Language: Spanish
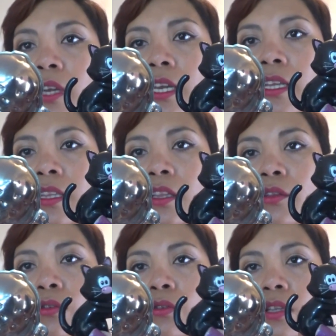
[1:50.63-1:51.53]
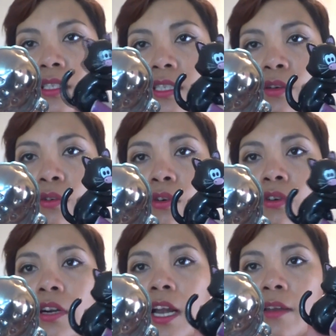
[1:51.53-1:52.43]
porque hay gatito de este
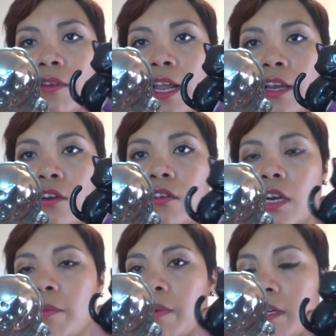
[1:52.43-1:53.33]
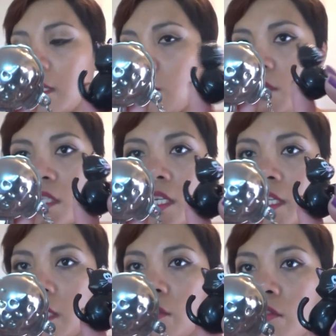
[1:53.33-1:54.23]
color, hay blanco, hay perritos, hay
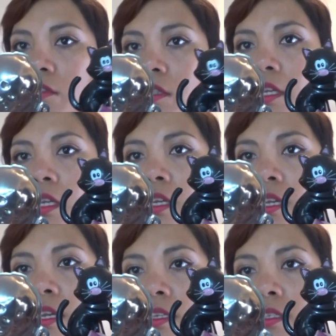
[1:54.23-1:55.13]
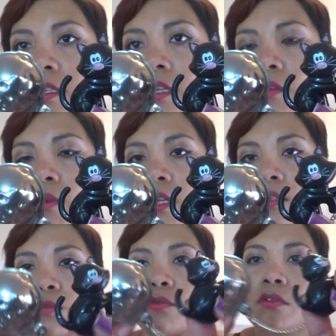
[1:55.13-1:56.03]
changuitos, así que igual
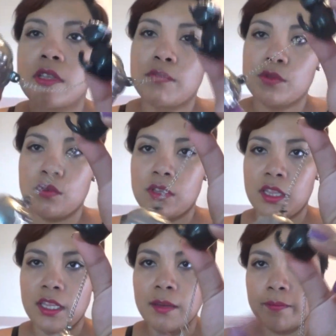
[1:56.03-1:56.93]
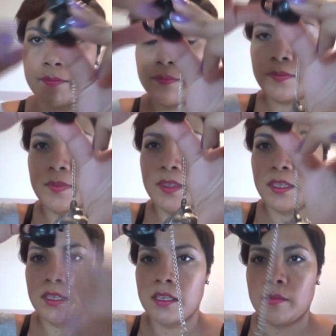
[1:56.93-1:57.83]
es un difusor de té.
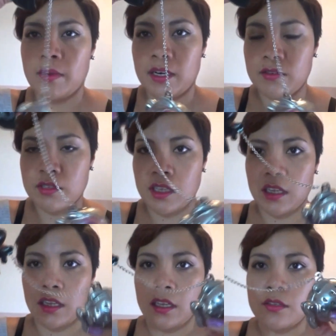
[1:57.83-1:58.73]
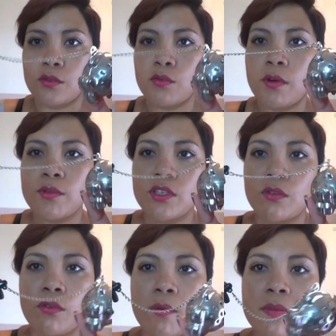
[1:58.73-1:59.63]
Para los que son nuevos y
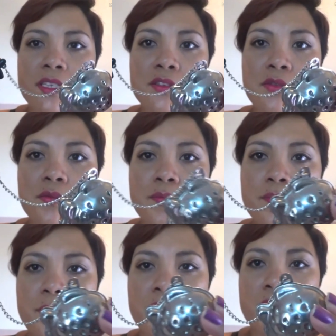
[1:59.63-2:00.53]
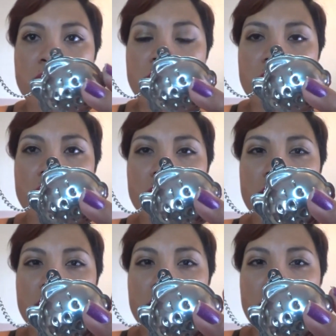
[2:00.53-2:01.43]
no lo han visto, miren,
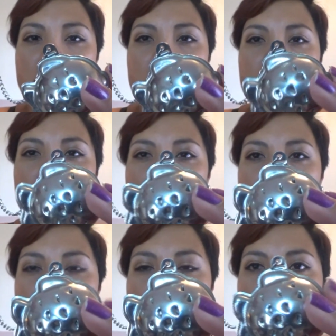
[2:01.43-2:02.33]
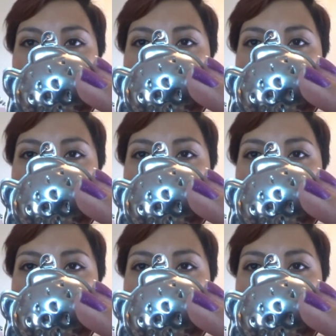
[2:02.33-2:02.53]
el difusor